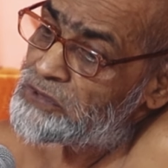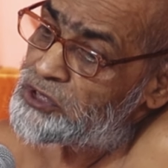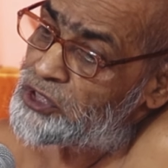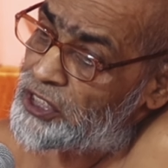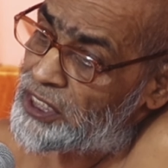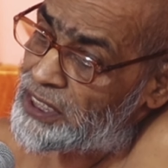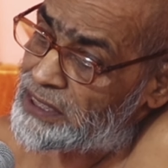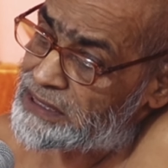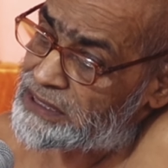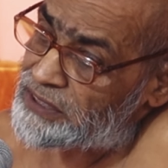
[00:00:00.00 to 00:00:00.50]

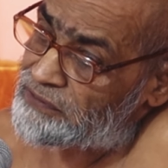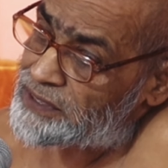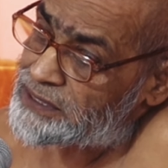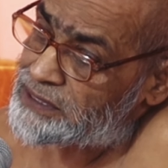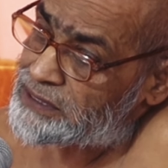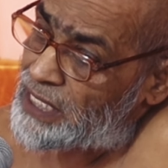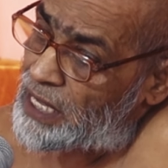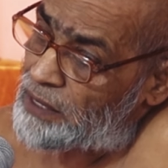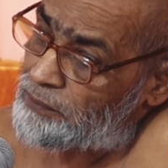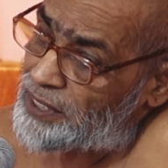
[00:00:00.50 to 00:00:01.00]
तिरंज
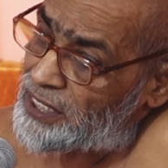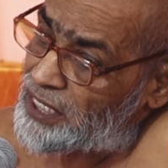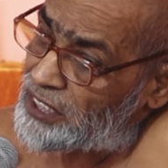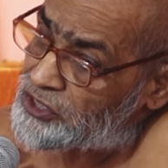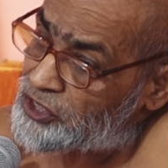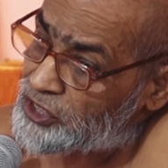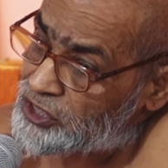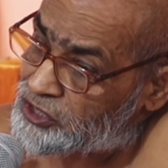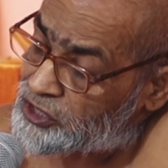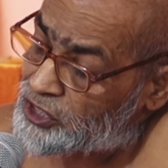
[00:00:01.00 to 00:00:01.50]
अवस्था में
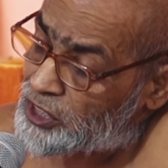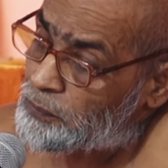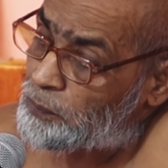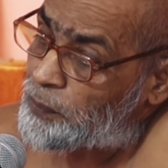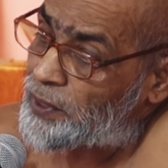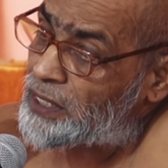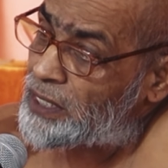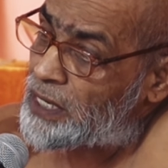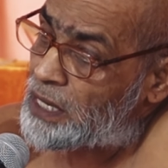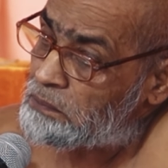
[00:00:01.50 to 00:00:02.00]
अधिकतर
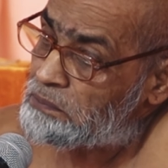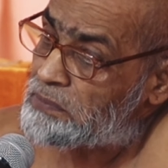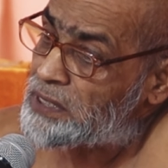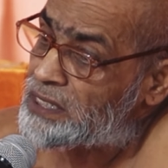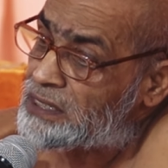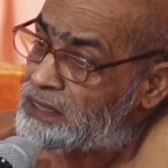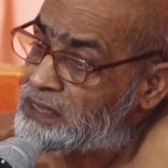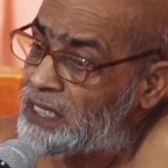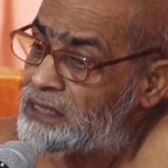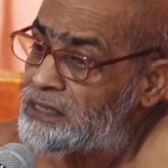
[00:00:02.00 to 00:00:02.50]
परिणाम
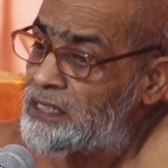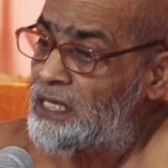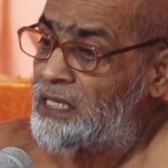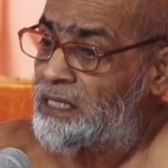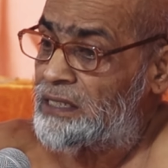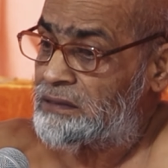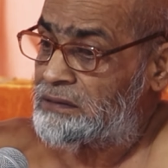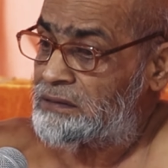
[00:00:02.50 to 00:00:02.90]
बिगड़ जाते